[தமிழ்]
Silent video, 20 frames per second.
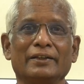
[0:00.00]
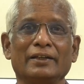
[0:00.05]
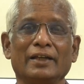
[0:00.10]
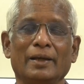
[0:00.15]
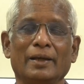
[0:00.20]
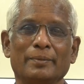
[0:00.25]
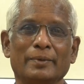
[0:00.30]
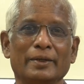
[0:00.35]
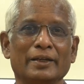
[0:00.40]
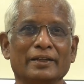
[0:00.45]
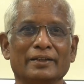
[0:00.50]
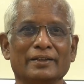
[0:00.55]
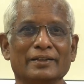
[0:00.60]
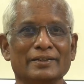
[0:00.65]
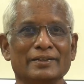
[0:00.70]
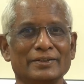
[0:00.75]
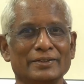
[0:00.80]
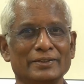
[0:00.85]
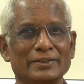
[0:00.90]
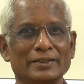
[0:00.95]
அப்படின்னு
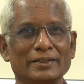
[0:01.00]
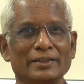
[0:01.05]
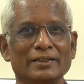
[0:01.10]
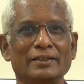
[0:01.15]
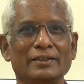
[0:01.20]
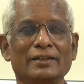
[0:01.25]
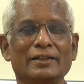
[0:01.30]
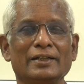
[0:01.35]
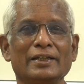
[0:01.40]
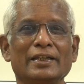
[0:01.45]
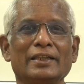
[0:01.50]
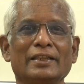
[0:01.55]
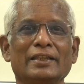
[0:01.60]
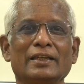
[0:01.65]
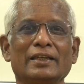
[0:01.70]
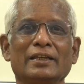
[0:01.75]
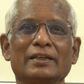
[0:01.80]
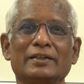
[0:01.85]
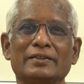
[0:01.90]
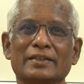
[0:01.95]

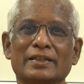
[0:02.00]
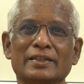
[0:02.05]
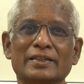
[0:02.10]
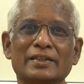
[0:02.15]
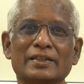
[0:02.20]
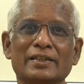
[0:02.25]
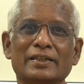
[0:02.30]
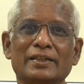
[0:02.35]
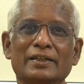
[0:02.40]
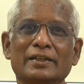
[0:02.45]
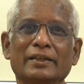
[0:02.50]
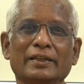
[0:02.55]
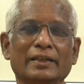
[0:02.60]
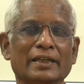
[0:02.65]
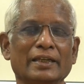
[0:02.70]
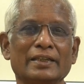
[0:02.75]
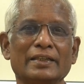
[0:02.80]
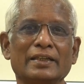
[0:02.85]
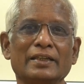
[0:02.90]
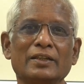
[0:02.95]
சிறுதானியத்தில் செஞ்சதுன்னு
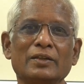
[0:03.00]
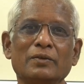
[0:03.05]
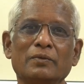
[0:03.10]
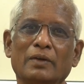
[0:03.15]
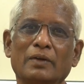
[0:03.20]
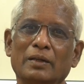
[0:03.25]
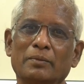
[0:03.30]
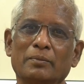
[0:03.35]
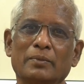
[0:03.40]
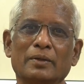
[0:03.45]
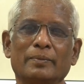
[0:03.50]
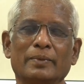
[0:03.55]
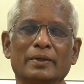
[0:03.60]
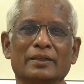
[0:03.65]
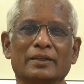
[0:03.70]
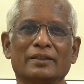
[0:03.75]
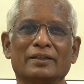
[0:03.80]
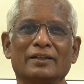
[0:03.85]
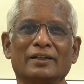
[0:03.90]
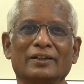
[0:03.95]
எது எது
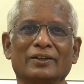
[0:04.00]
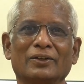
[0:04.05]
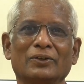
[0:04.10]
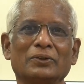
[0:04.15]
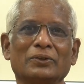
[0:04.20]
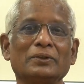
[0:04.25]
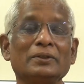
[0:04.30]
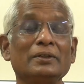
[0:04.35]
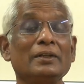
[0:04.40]
விளம்பரப்படுத்துகிறாங்களோ